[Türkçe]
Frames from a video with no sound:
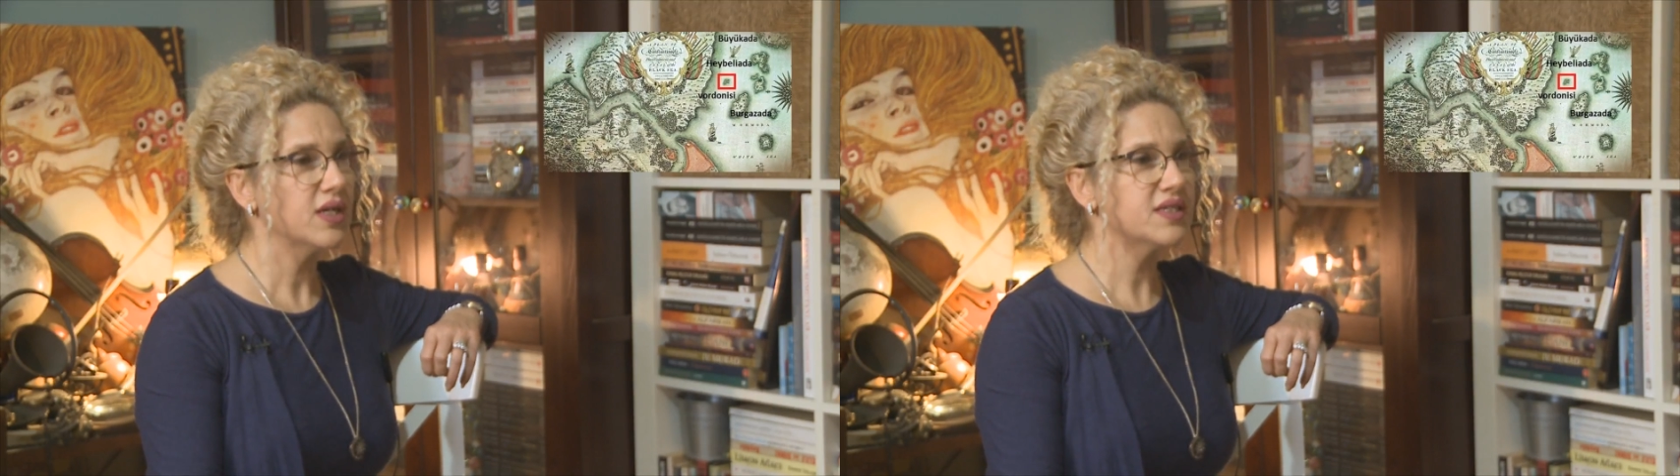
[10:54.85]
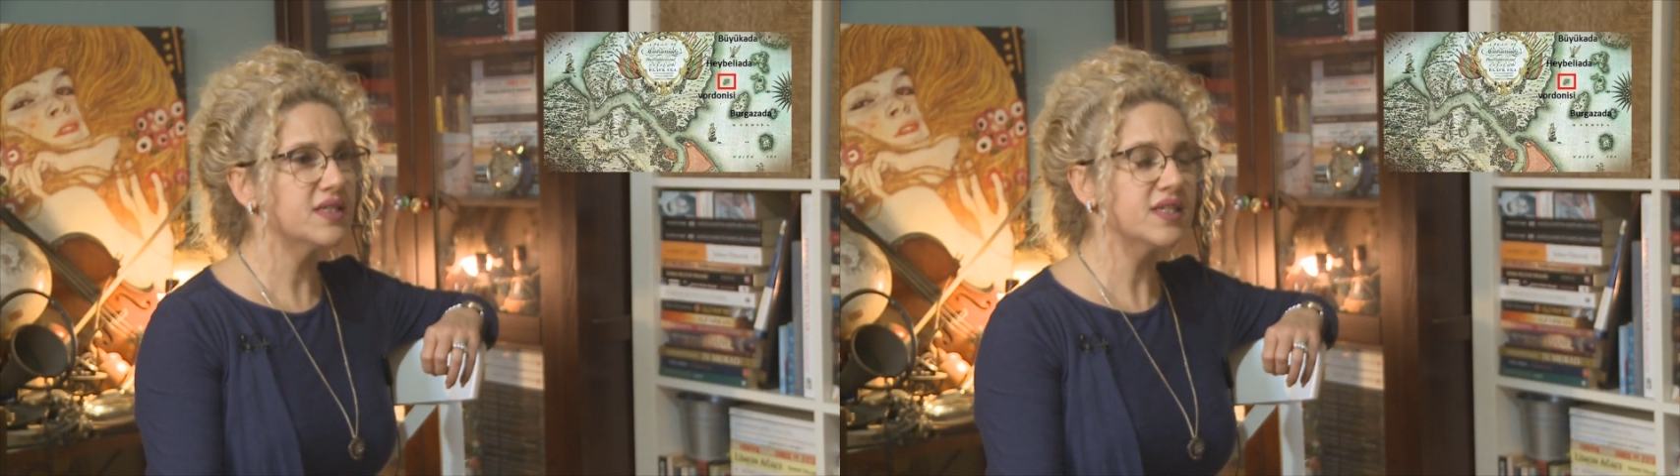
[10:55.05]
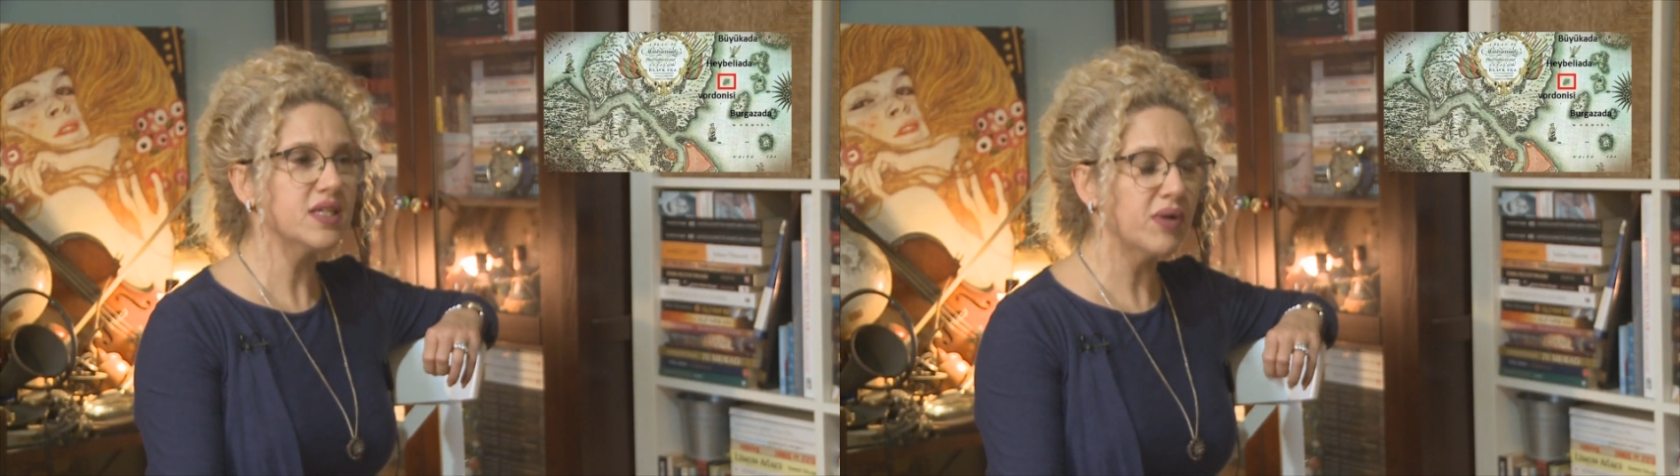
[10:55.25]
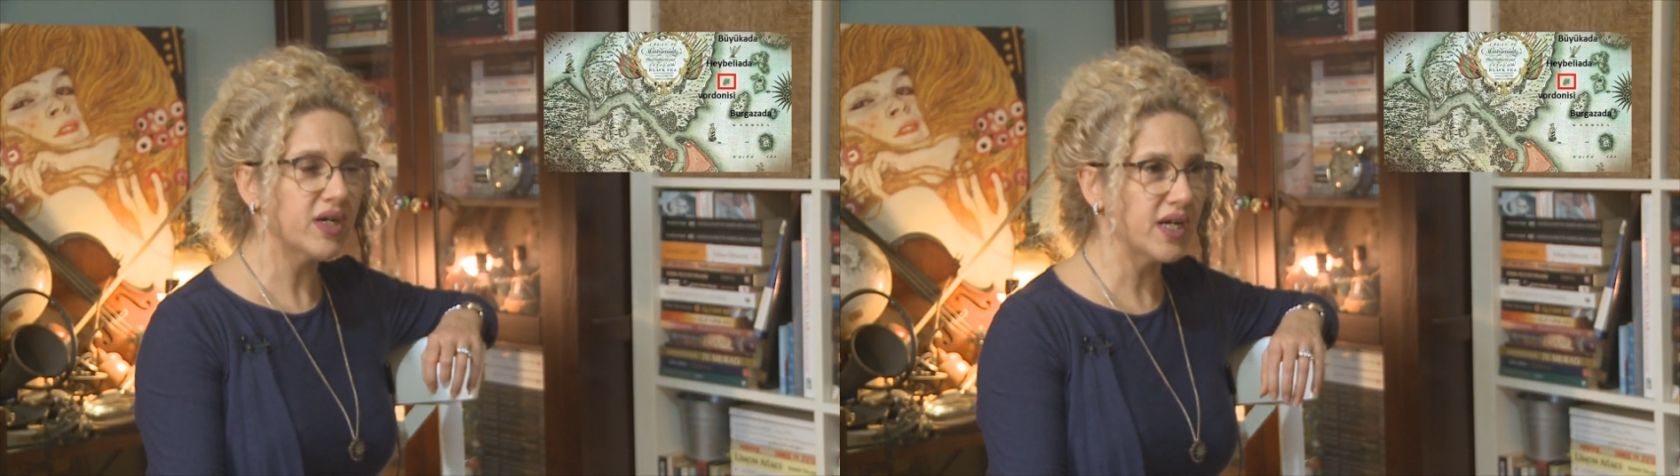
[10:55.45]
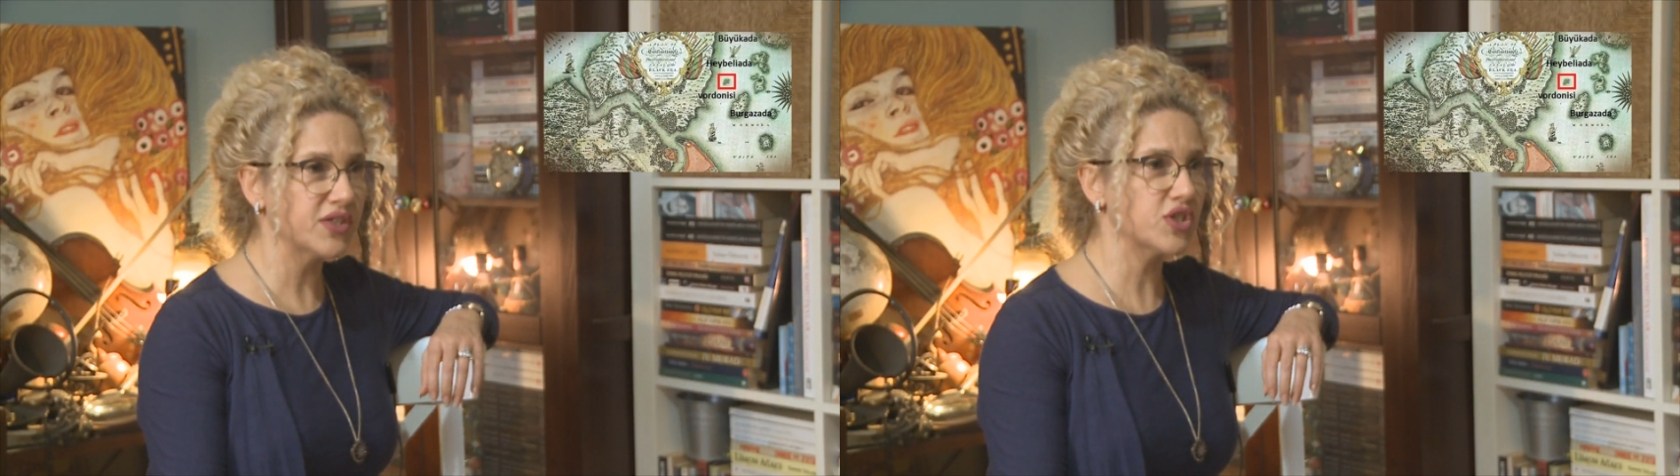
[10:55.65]
sizin gibi
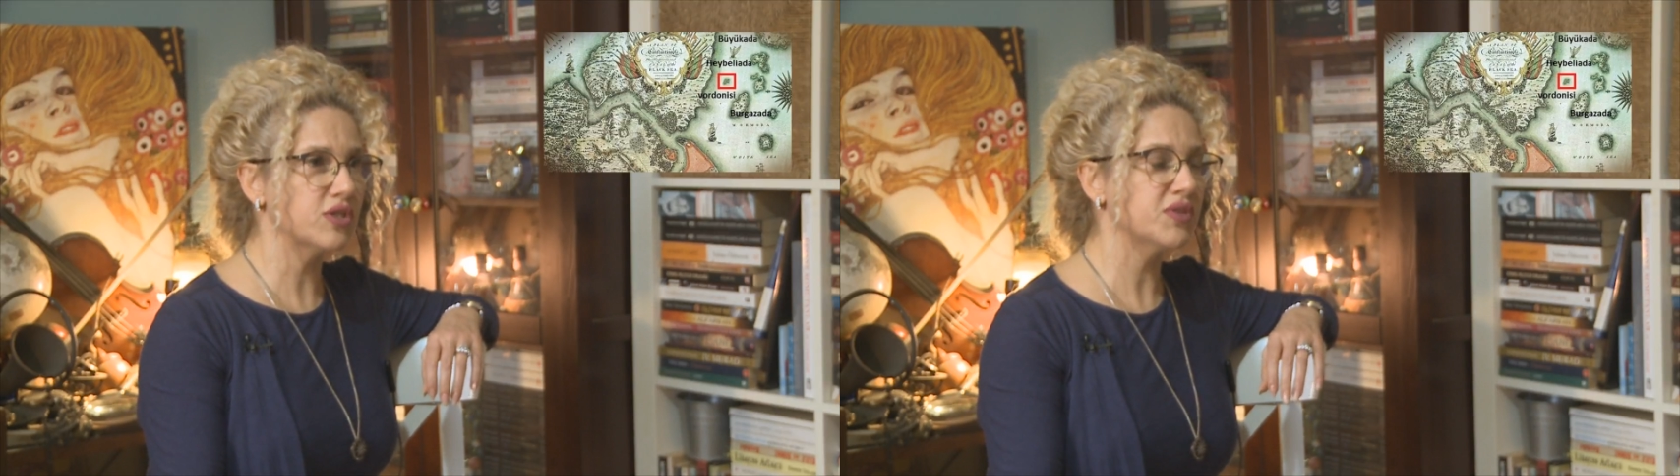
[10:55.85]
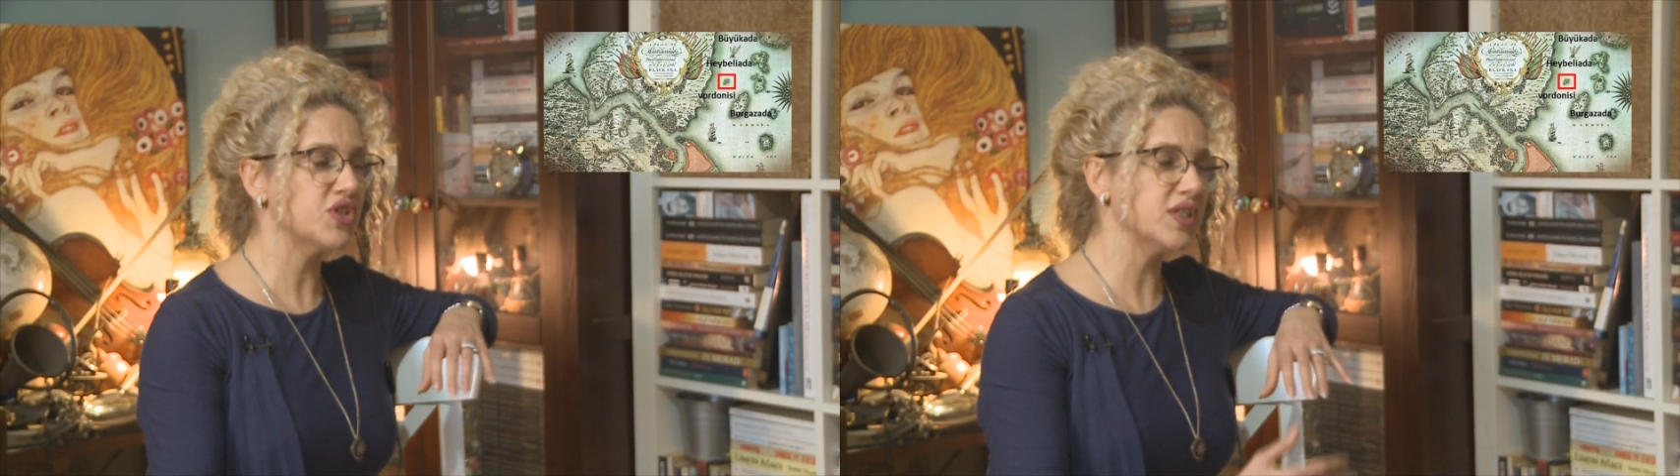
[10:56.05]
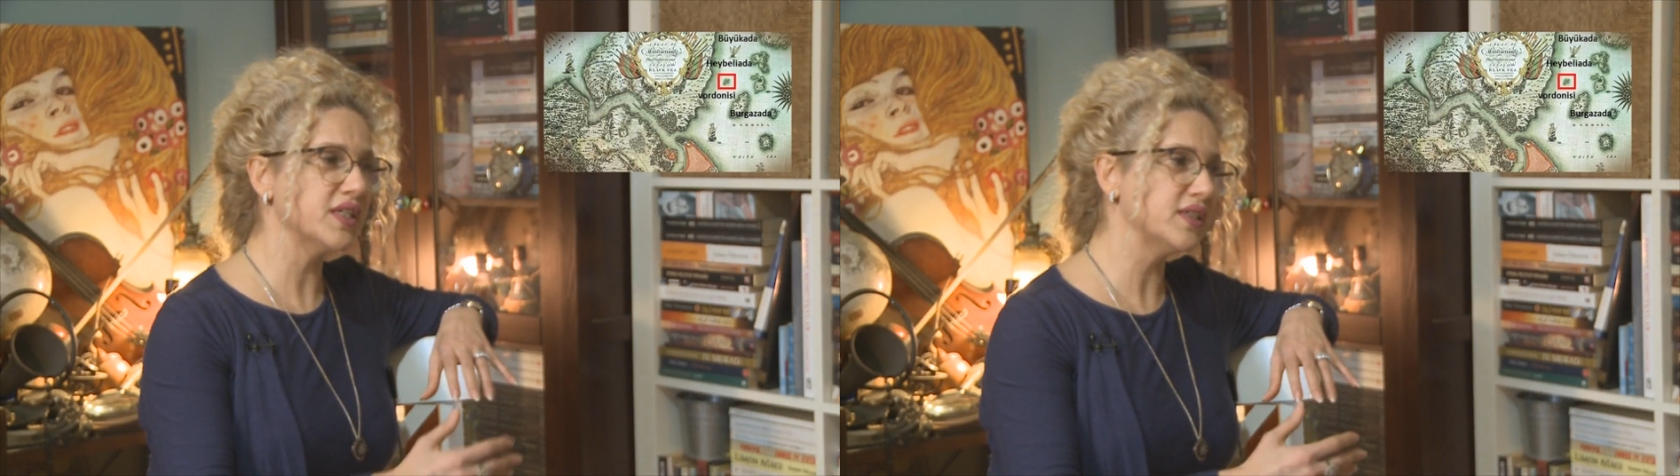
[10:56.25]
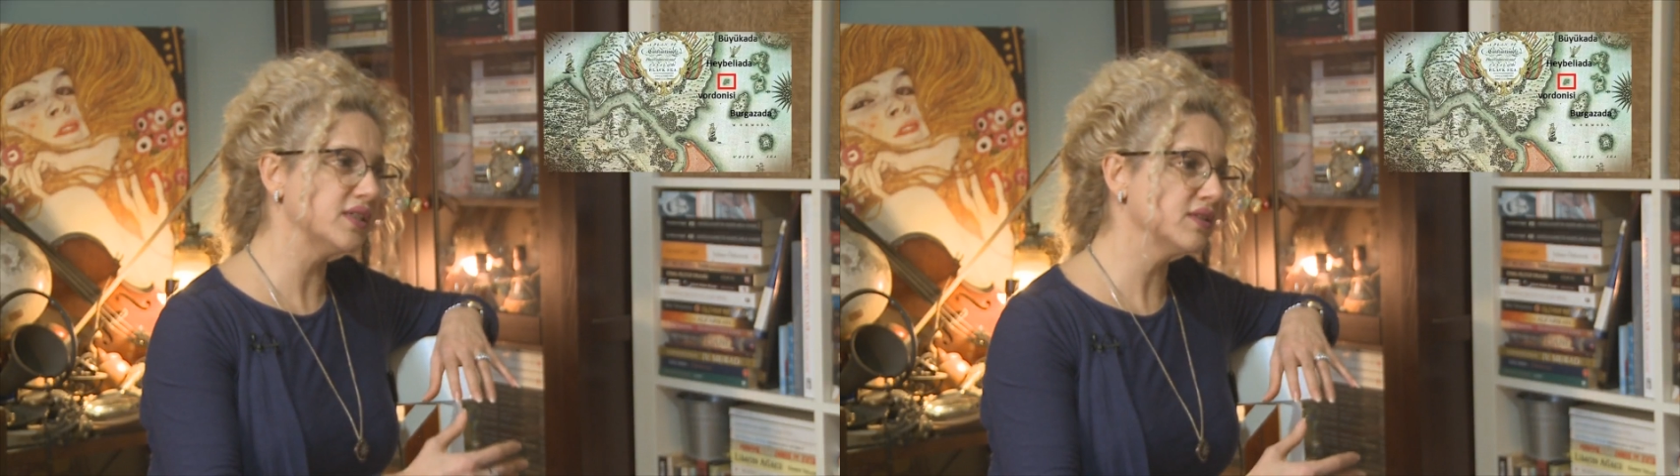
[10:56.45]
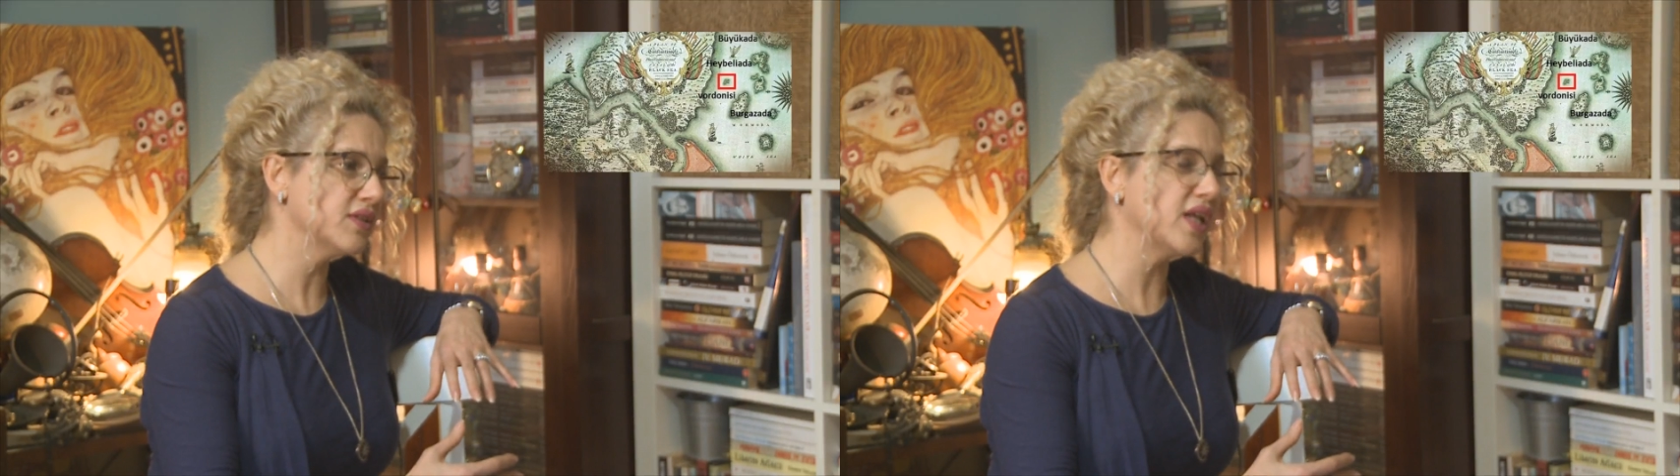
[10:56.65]
araştırmacıların,